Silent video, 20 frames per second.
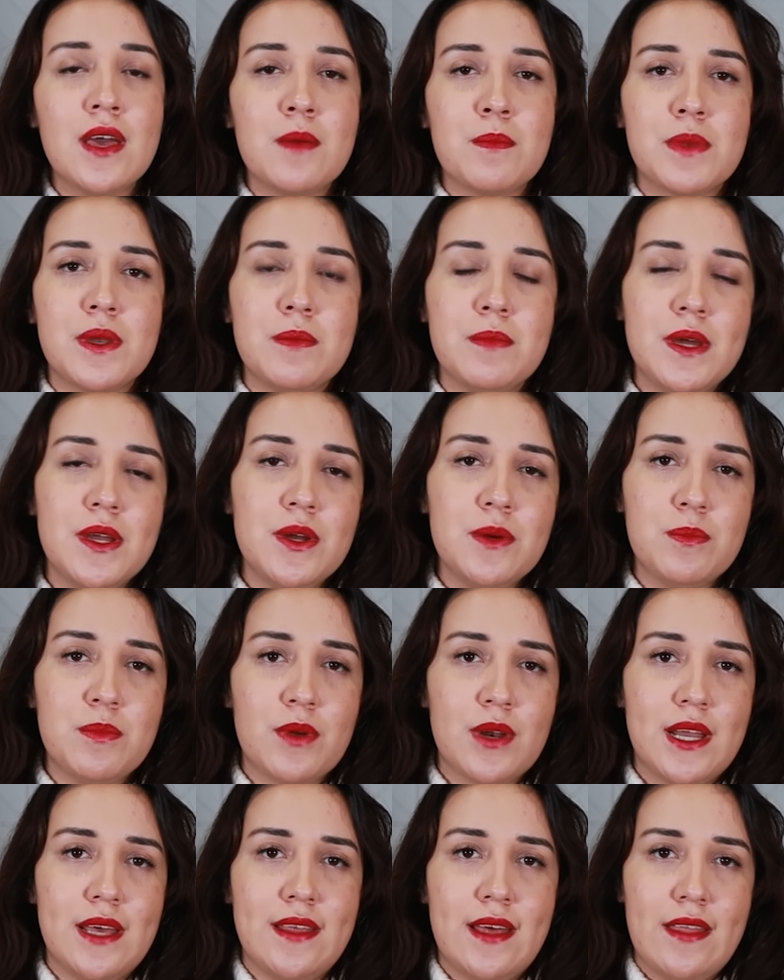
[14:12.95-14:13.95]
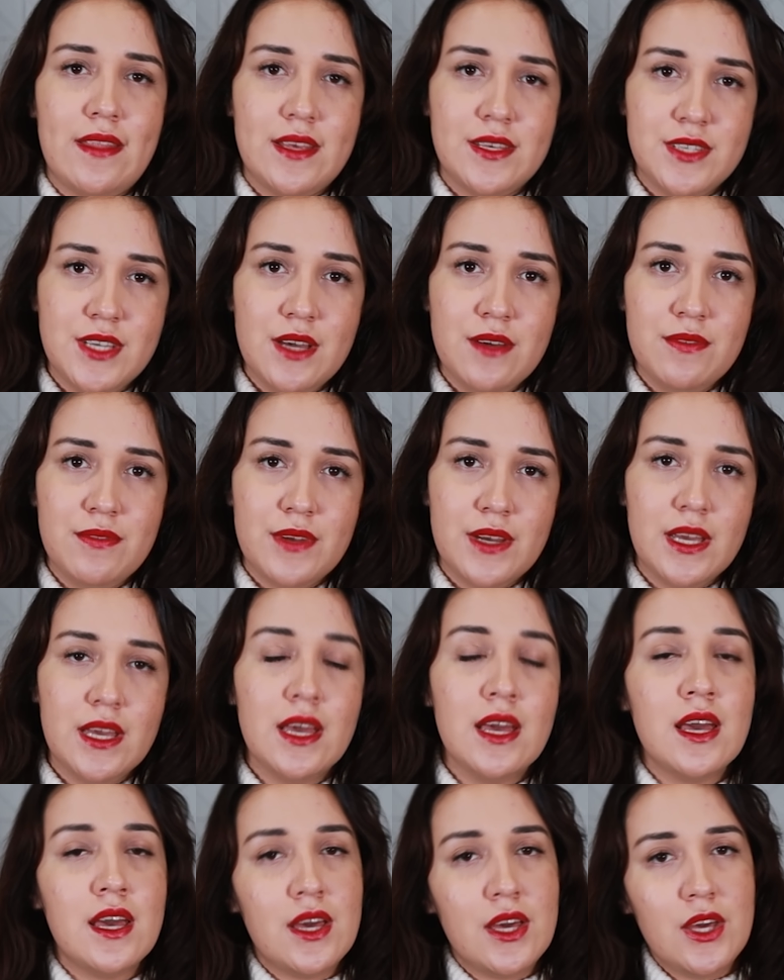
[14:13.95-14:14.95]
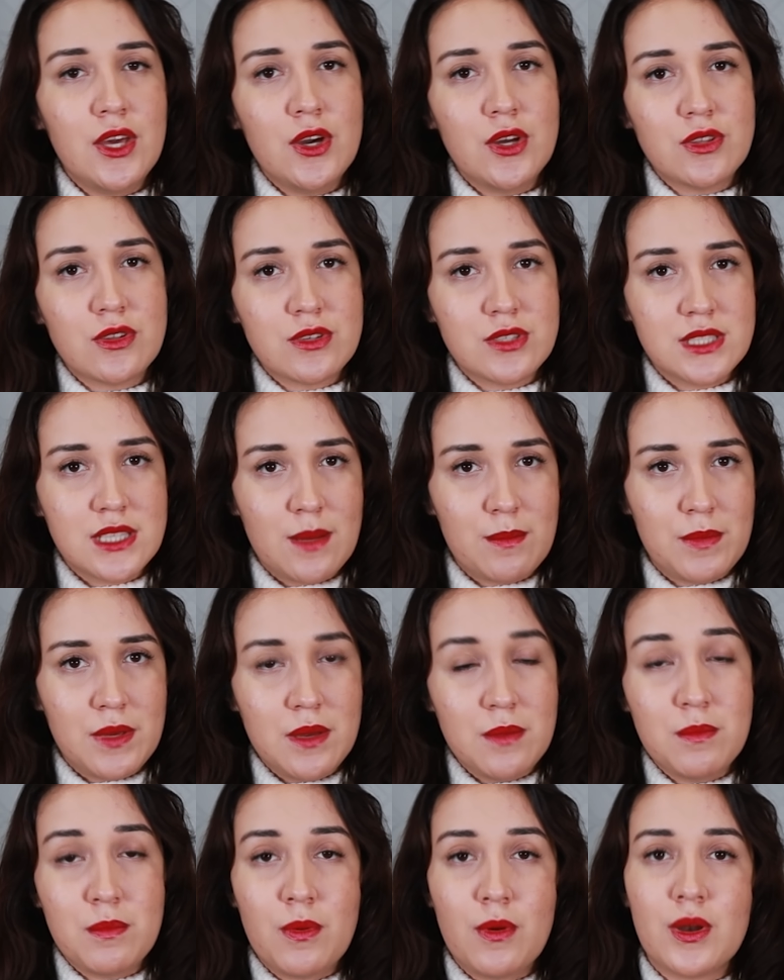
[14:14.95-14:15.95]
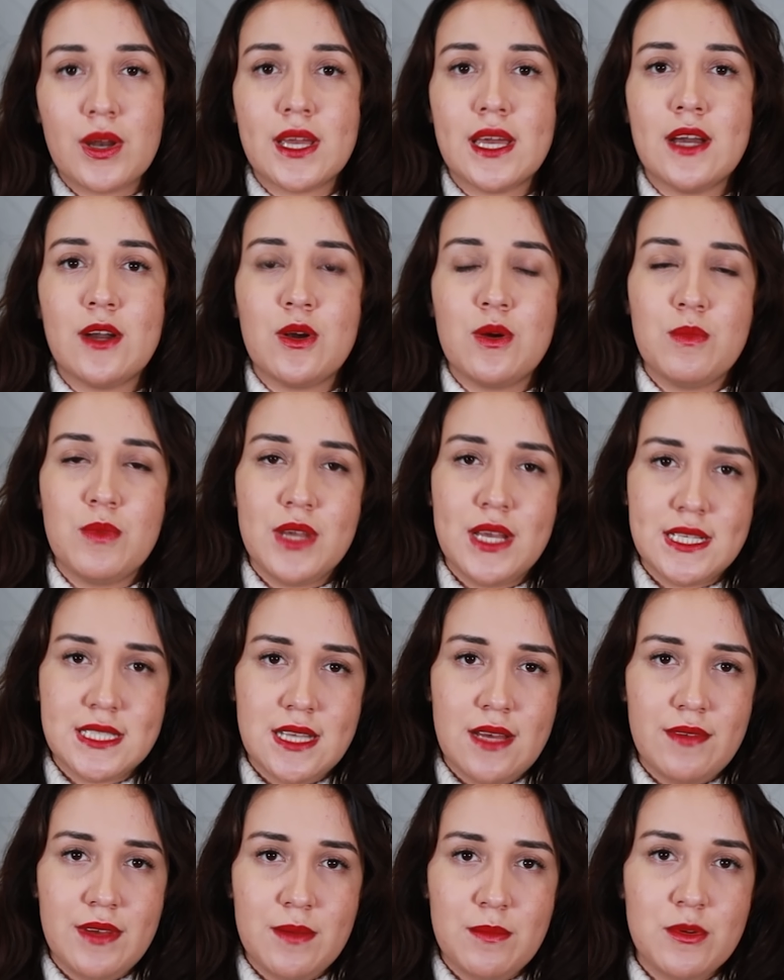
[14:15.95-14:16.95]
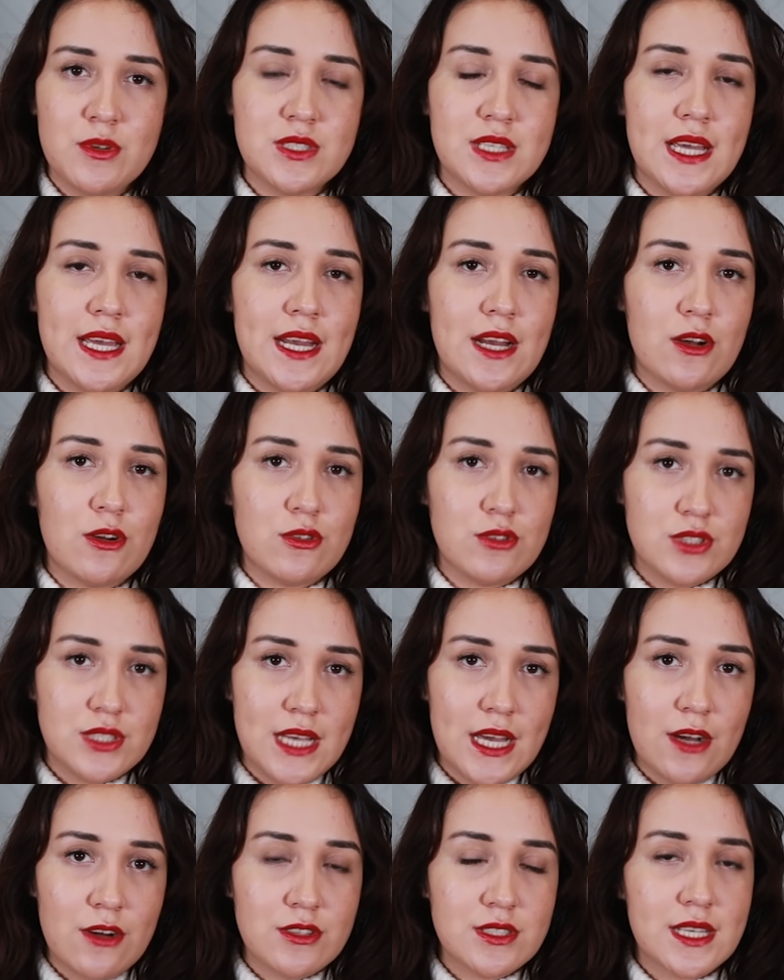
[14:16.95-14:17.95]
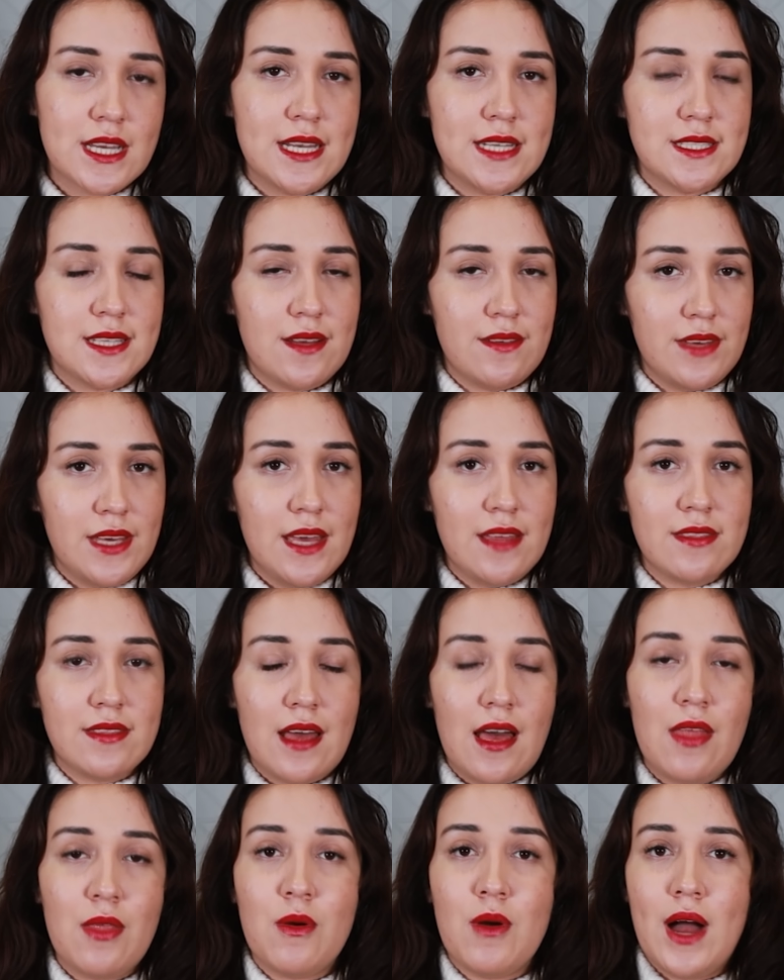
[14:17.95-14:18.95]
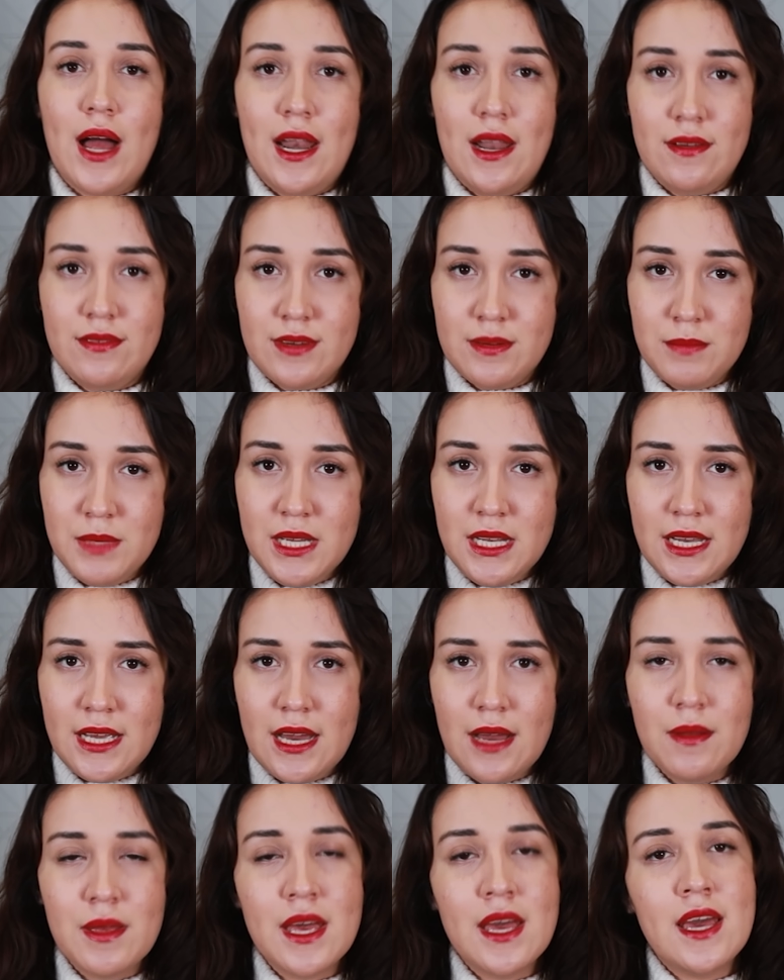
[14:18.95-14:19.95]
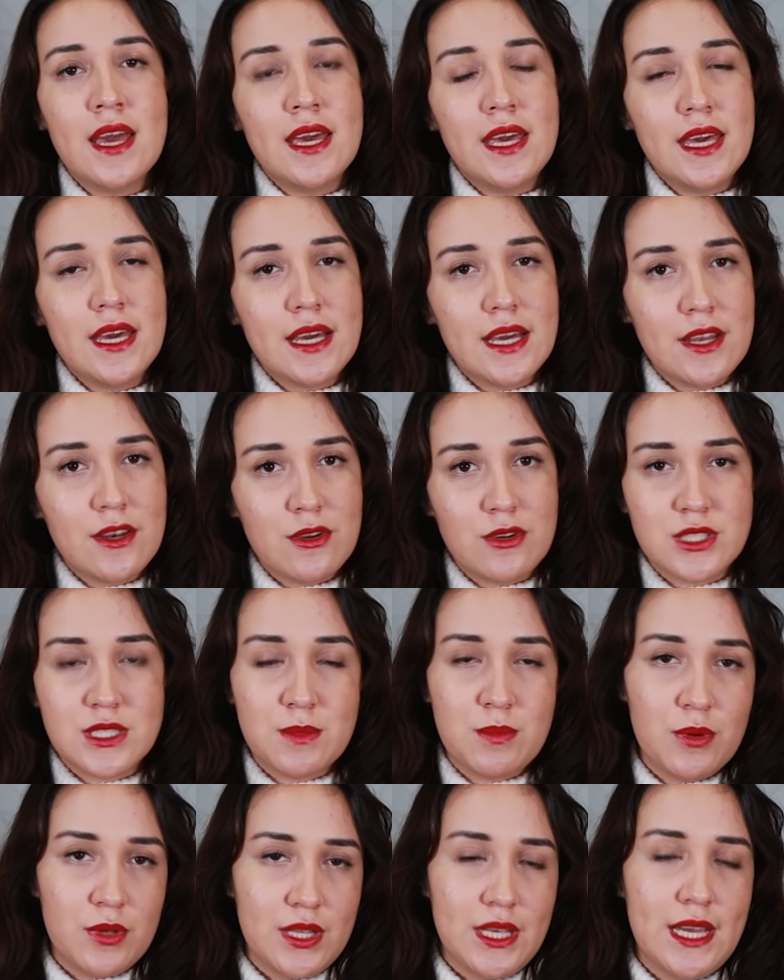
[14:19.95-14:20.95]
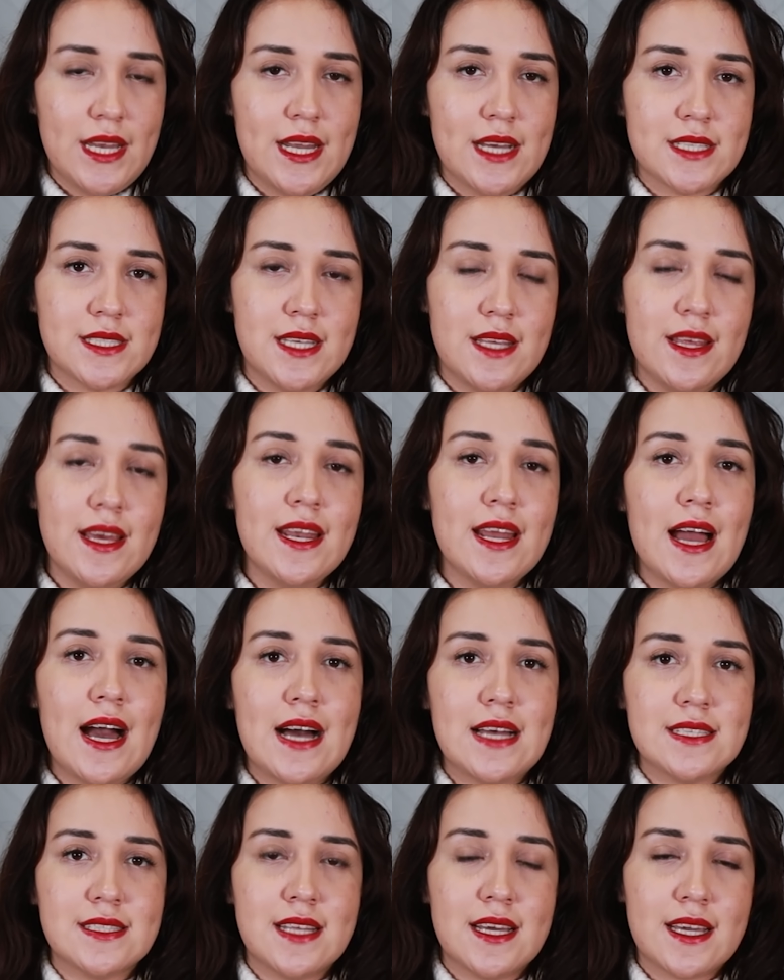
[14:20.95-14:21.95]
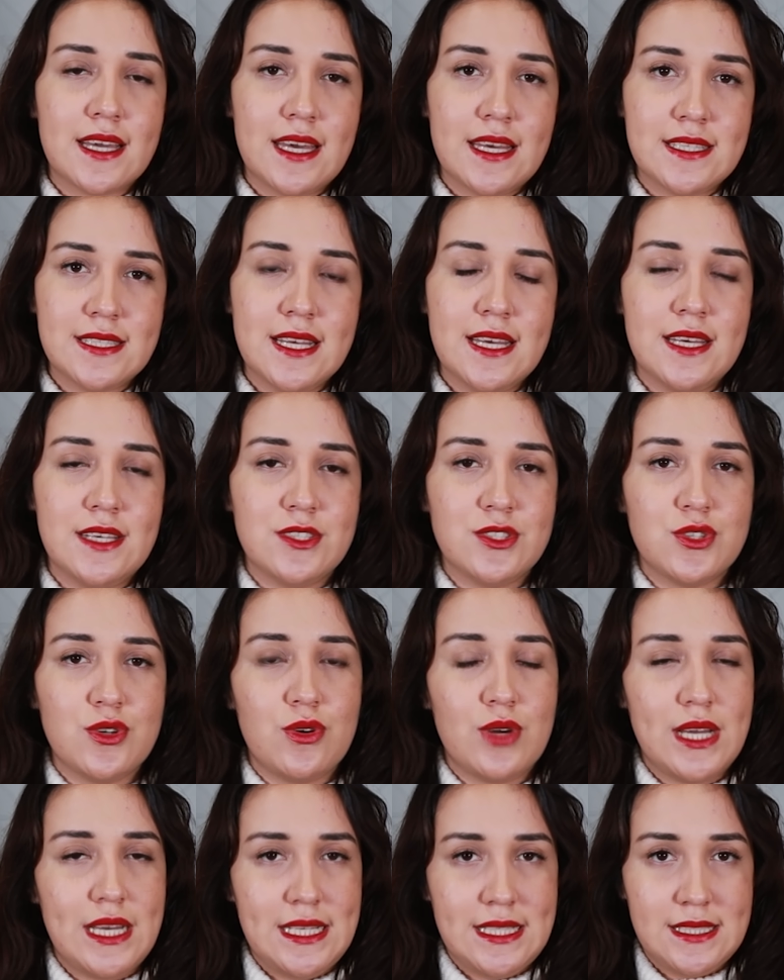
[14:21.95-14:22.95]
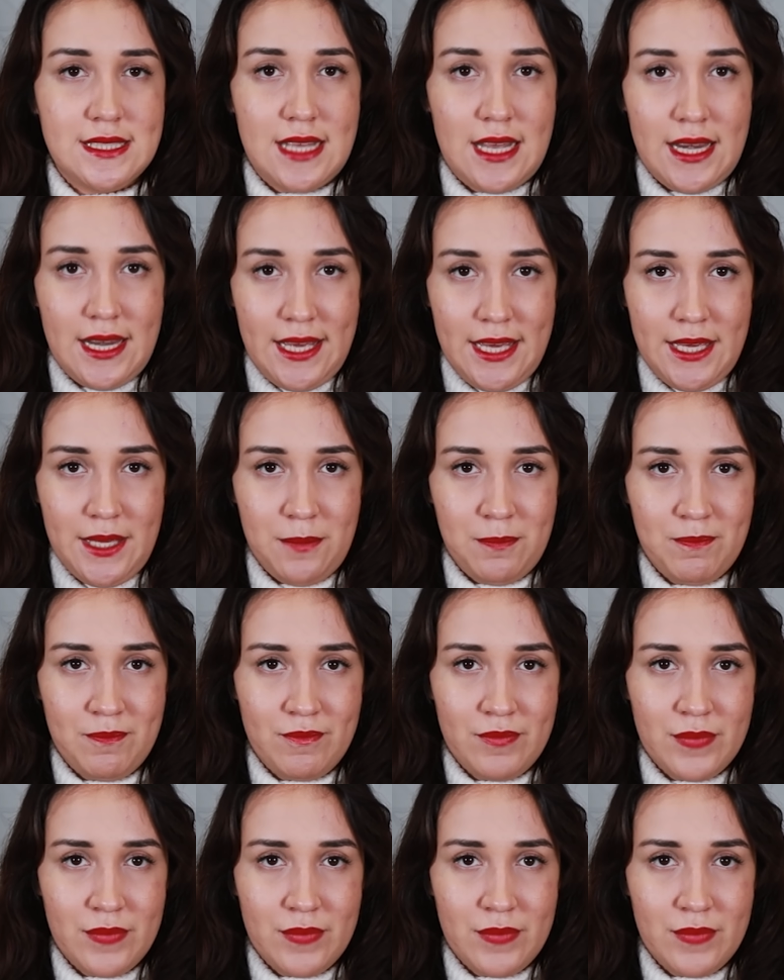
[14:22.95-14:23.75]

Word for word: primero por la edad de Jeffrey y otros también porque, como ya sabemos, eran consejos que les habían dado a la familia y que no se podían acceder hasta que se hizo esta ley.